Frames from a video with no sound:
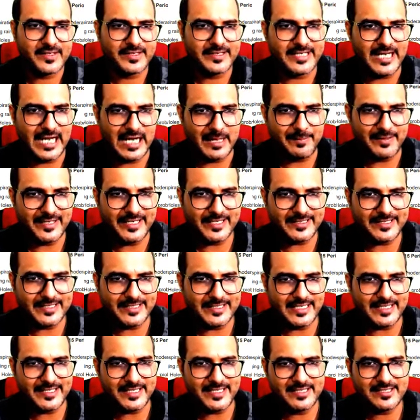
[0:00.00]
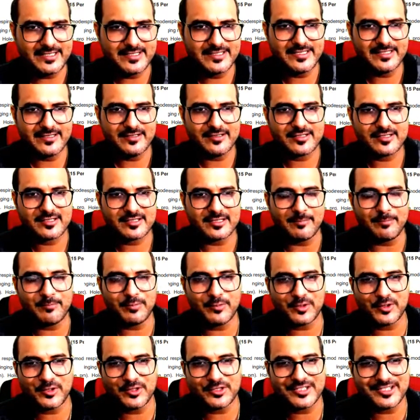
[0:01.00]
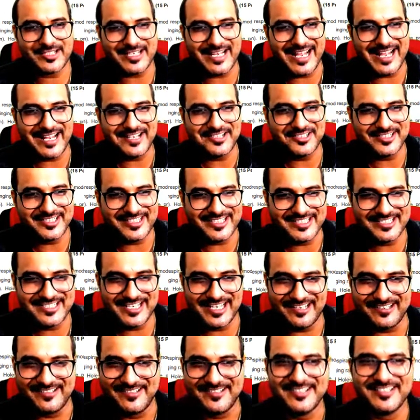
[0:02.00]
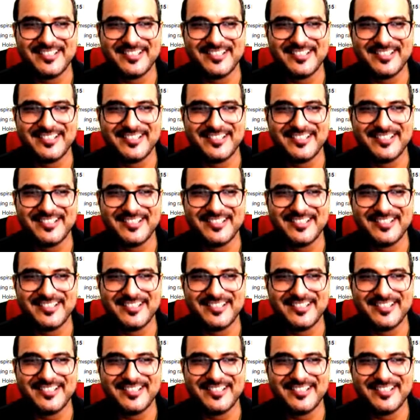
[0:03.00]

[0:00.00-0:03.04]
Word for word: यहाँ पे देखते हैं क्या क्या चीज़ें सब कुछ एज इट इज है